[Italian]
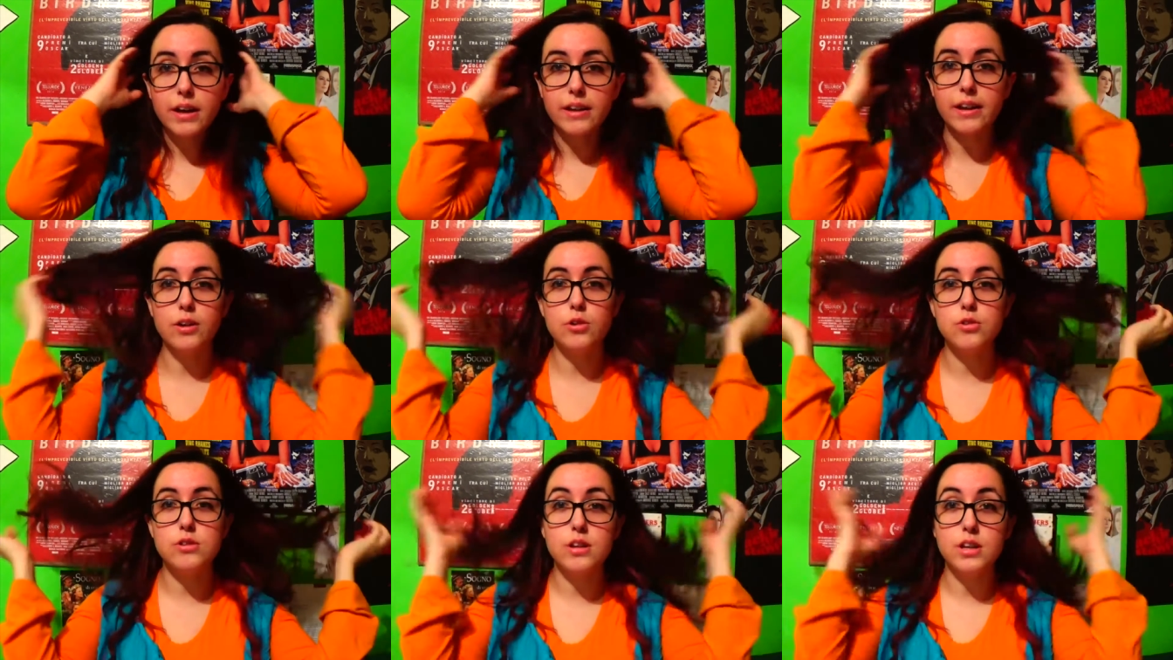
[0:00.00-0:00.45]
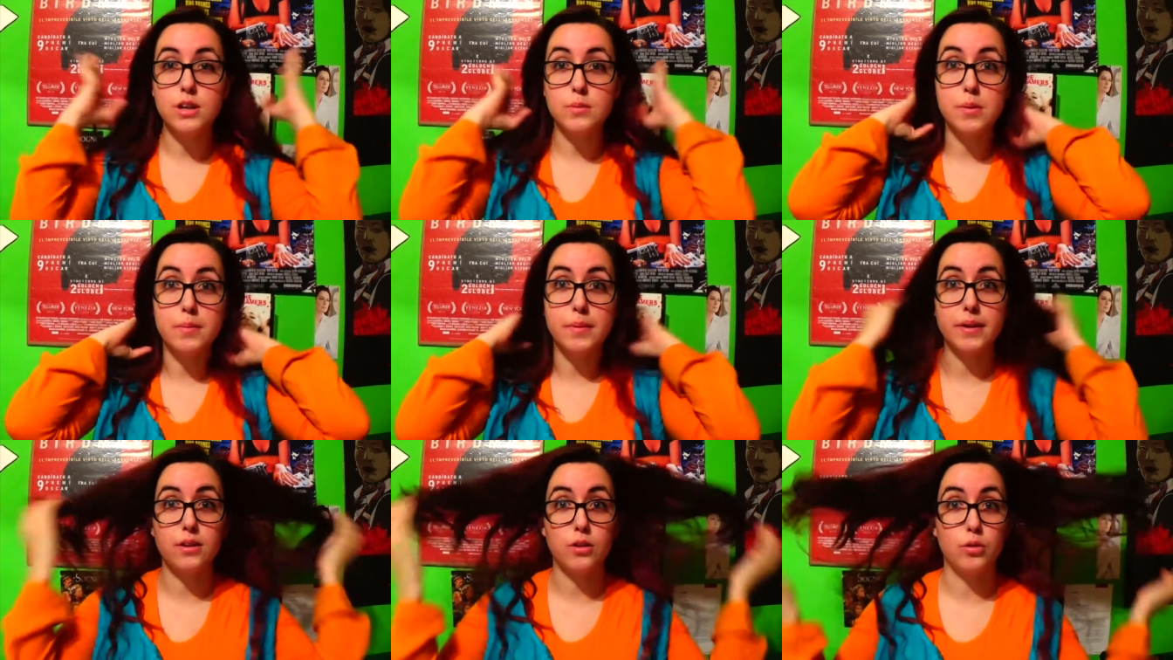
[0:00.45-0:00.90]
Ed è così che
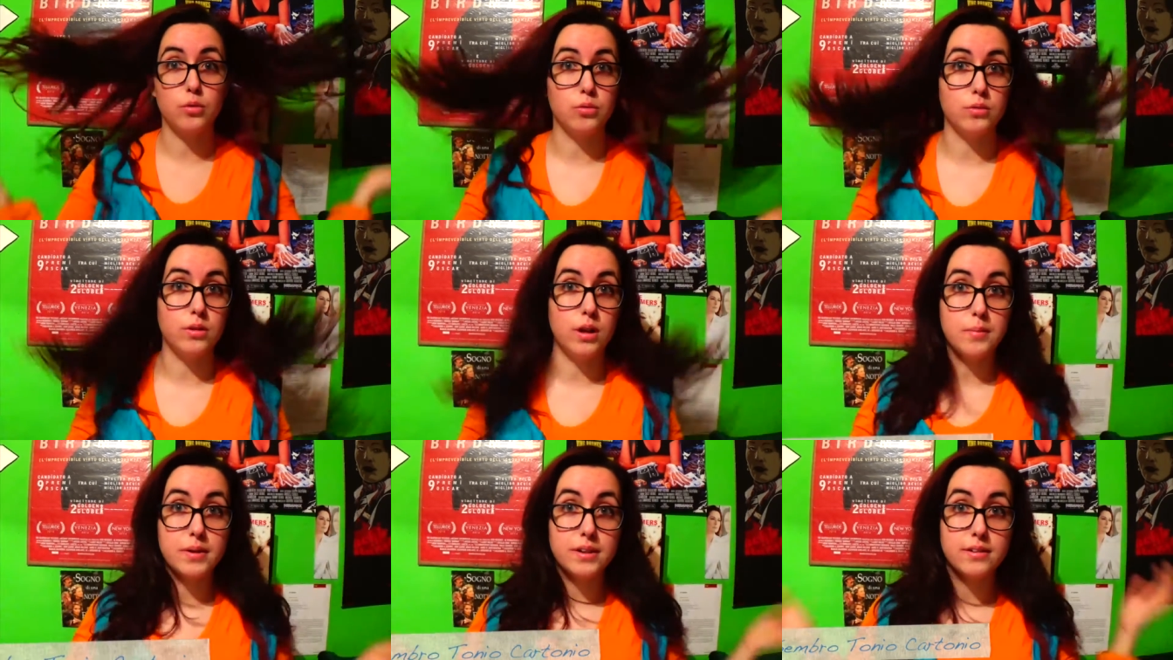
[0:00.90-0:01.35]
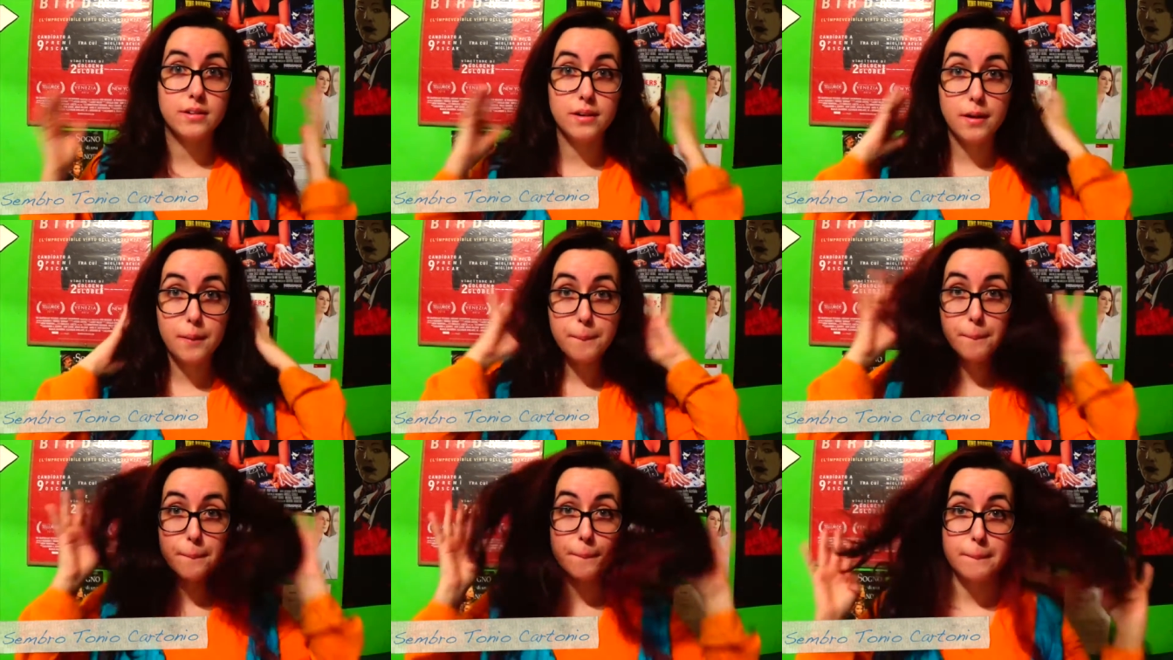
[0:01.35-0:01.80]
mi pettino tutte le
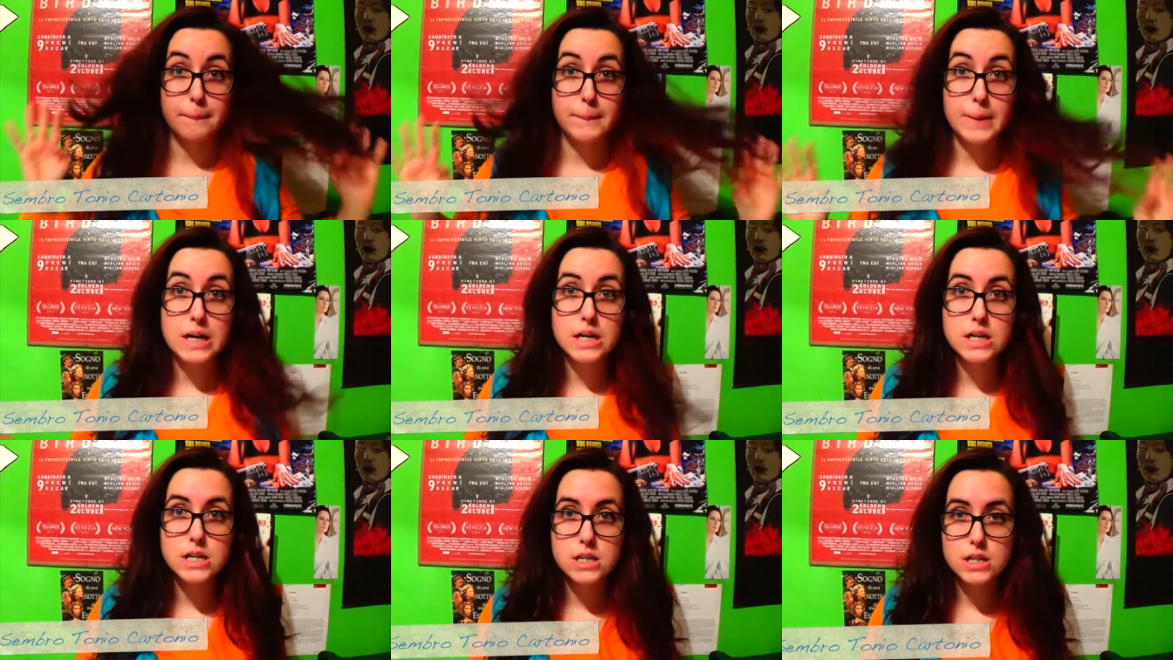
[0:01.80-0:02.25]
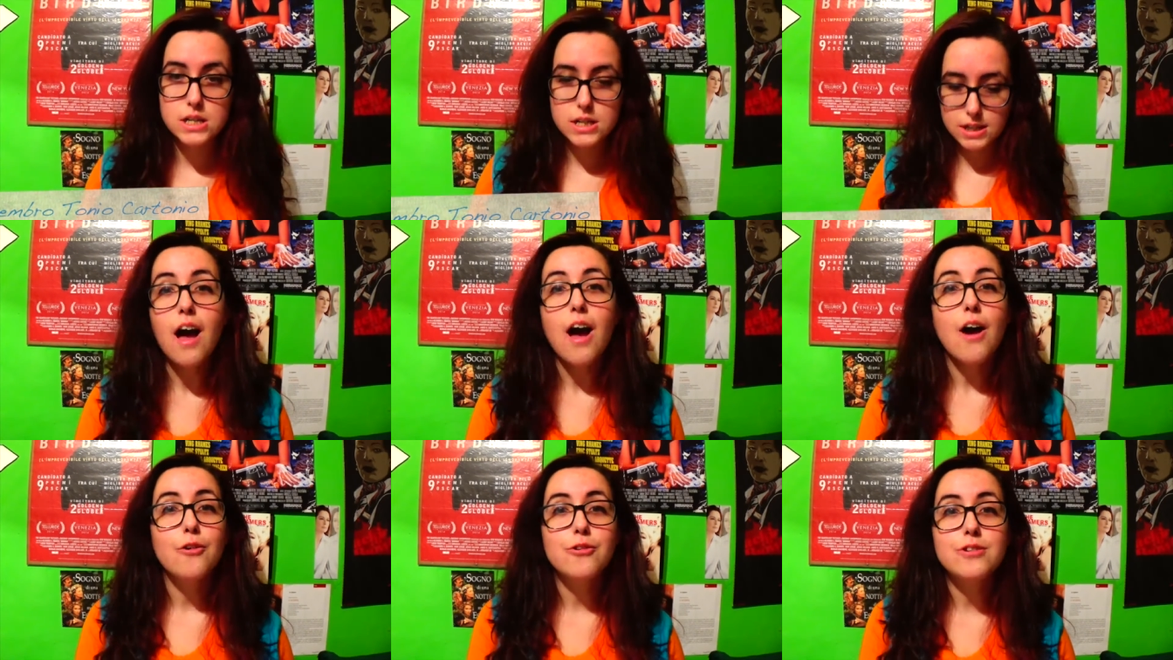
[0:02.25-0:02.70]
mattine.
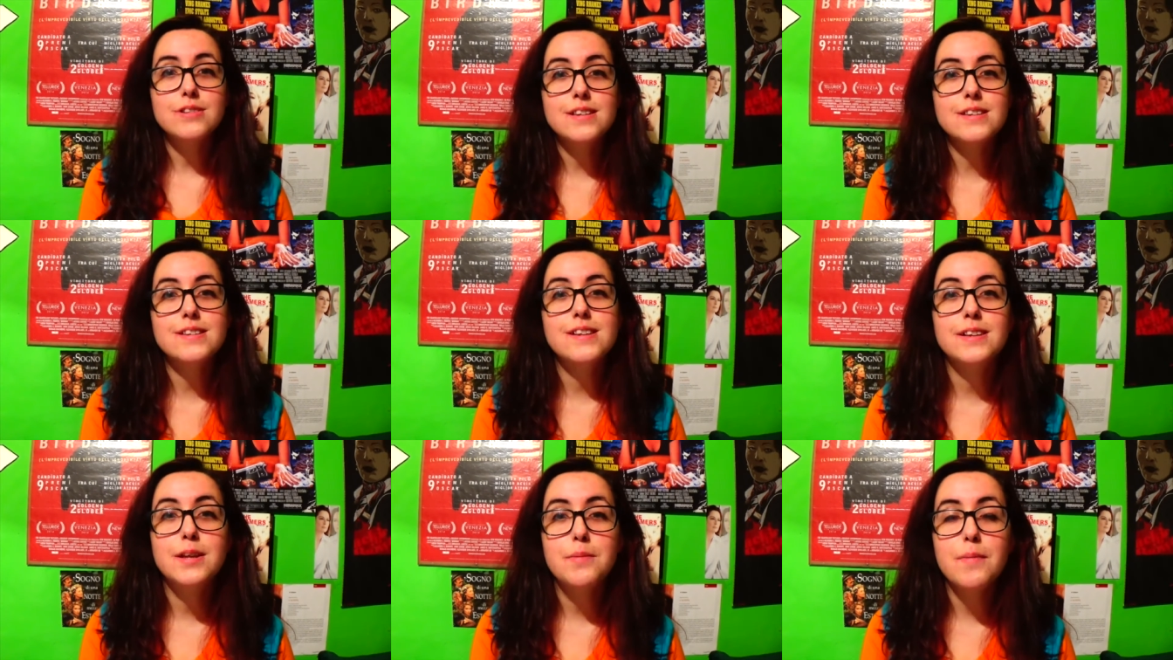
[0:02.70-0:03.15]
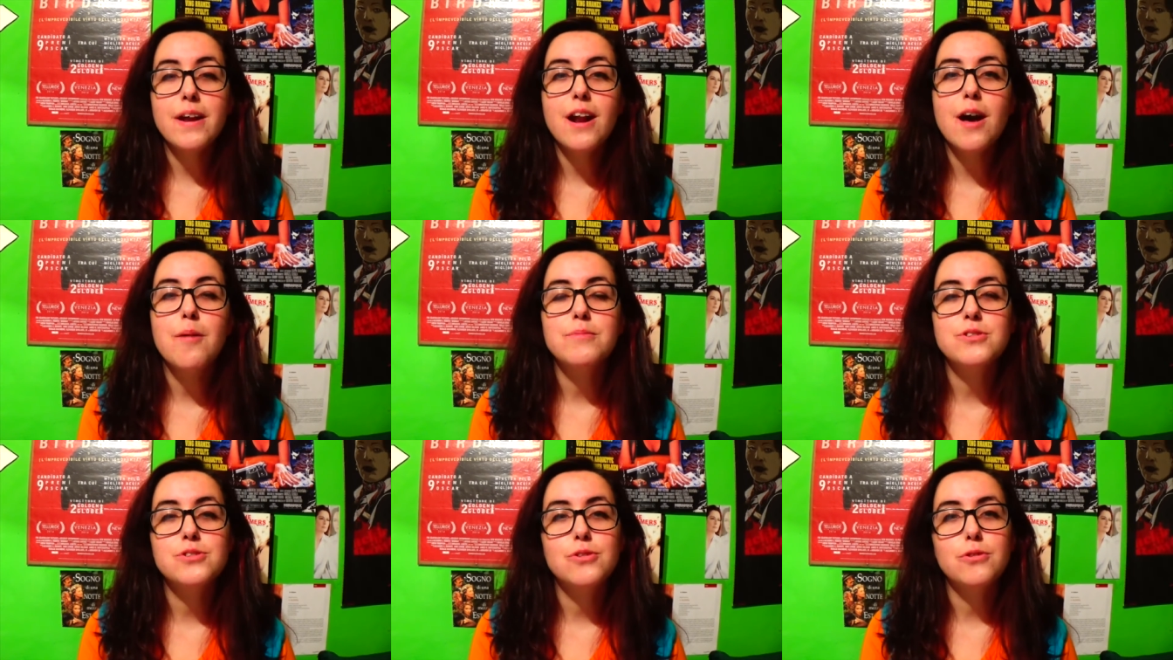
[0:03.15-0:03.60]
Questa
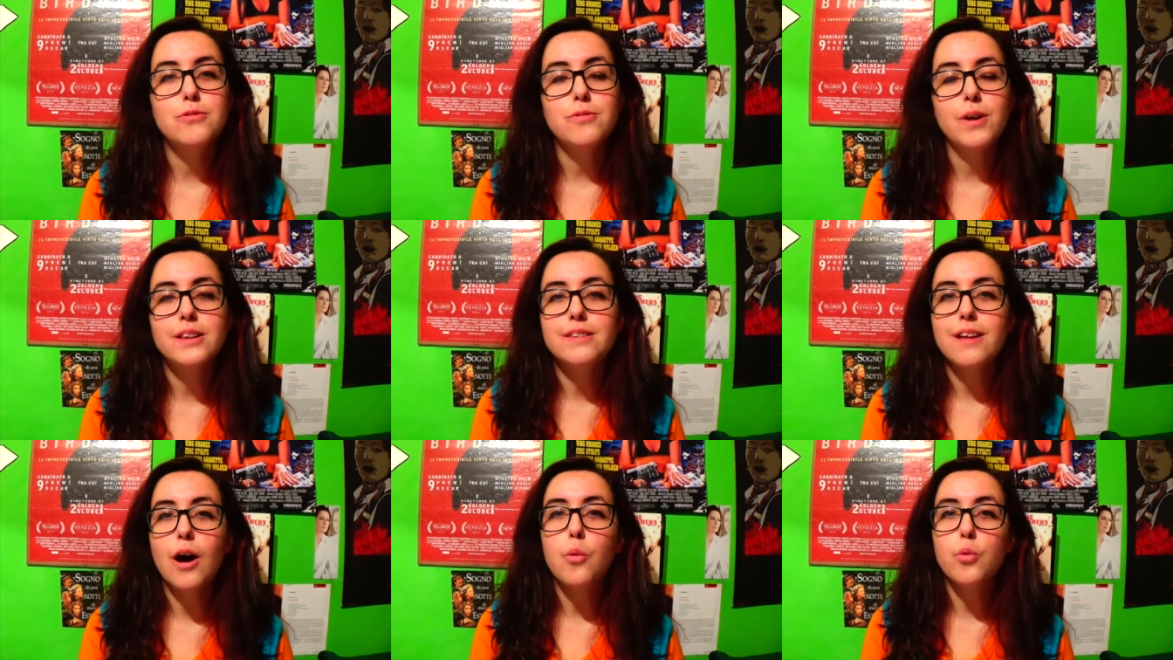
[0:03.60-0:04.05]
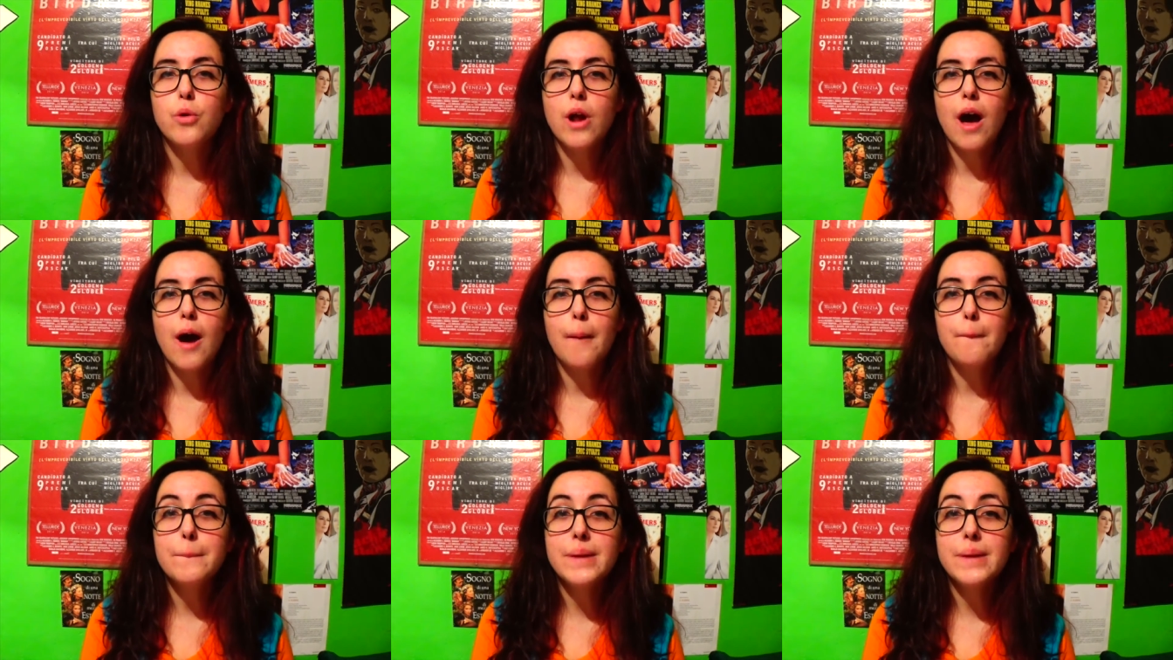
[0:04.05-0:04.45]
settimana mi sono fatta una